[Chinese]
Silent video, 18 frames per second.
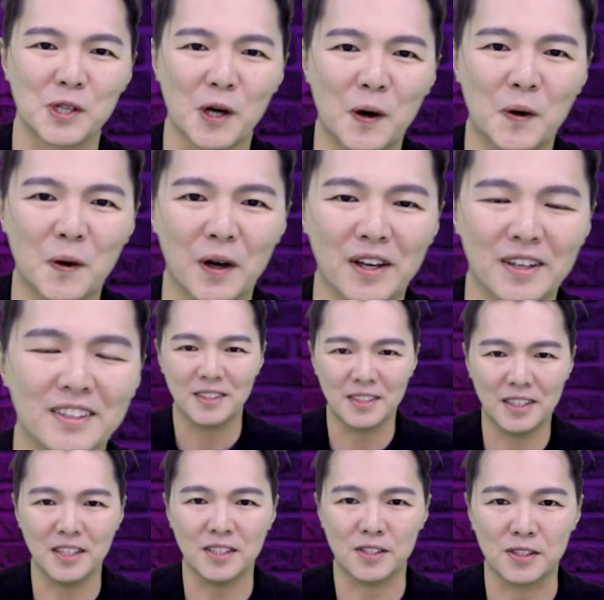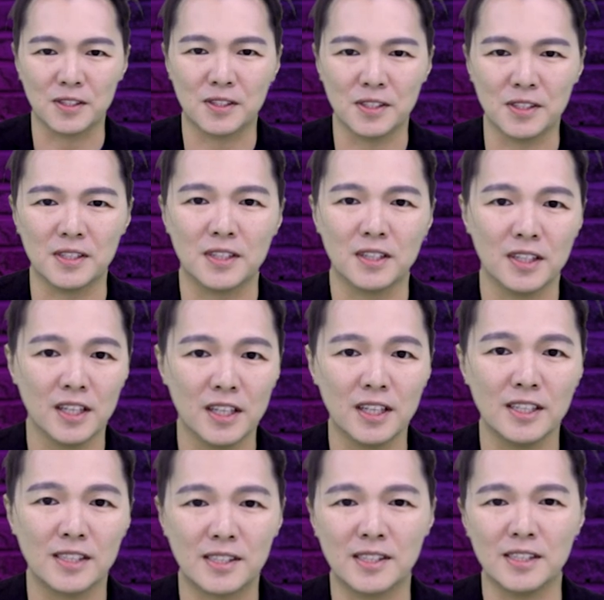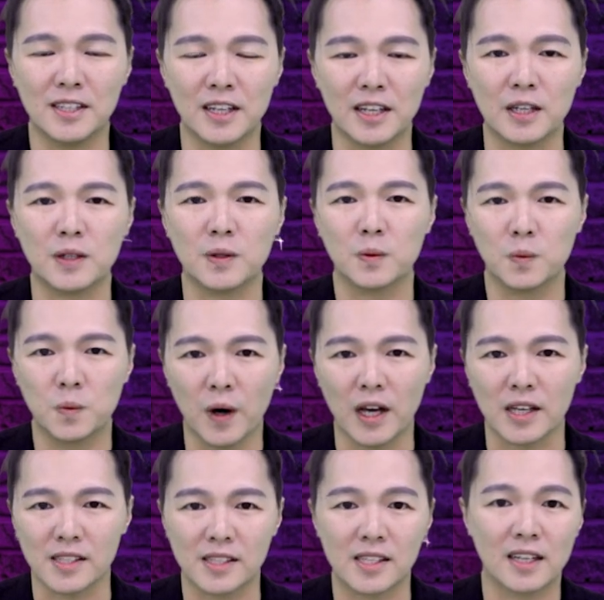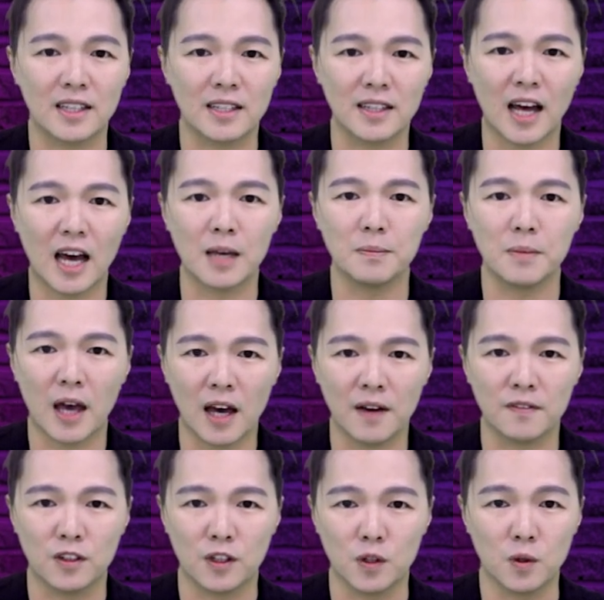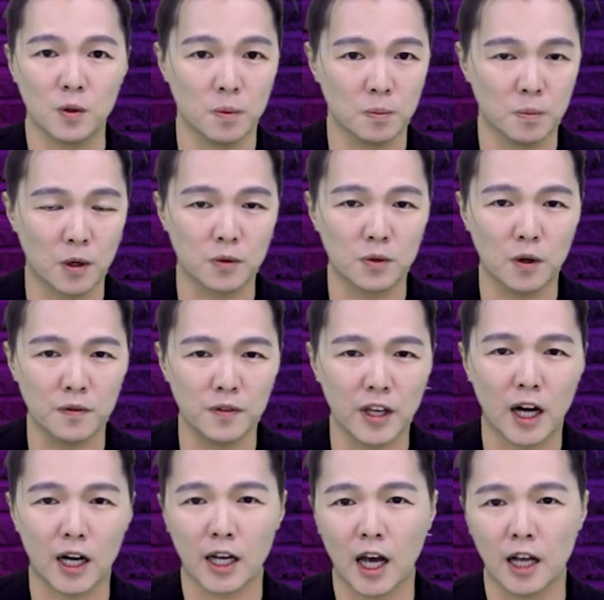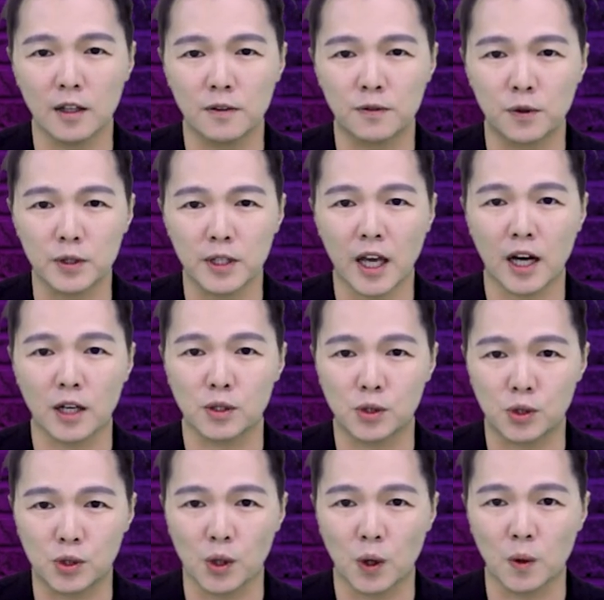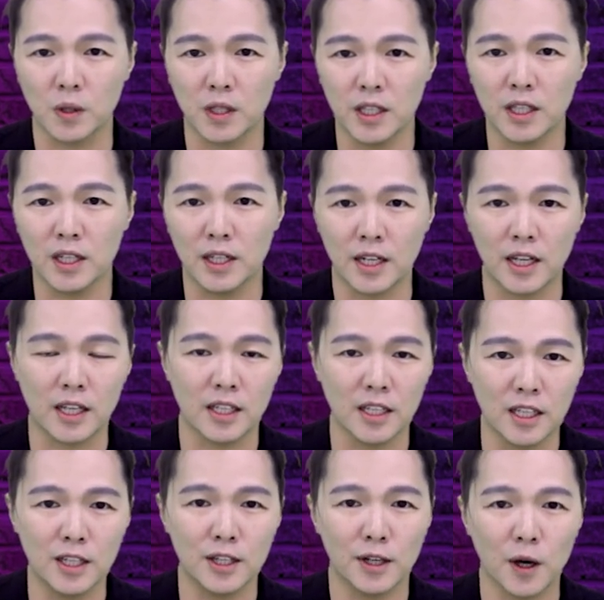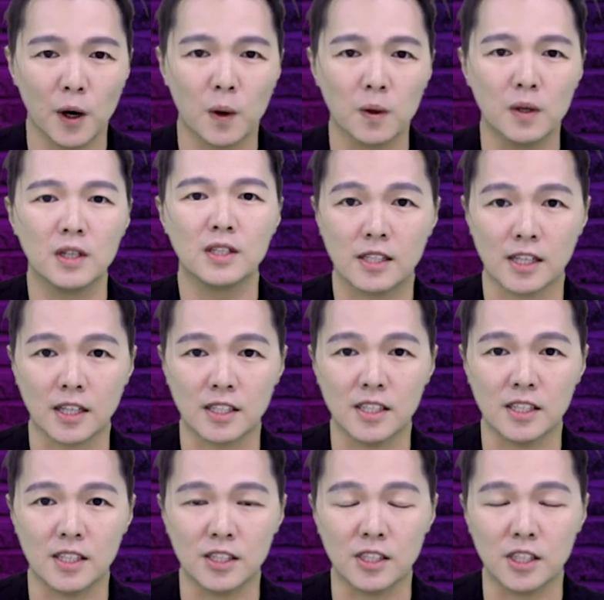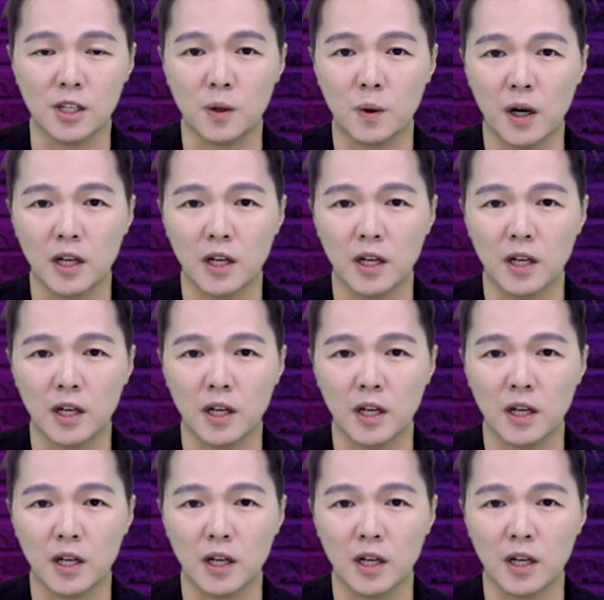教会。地址是一四零 West Lime Avenue, Morrovia, California 九一零一六。详细情形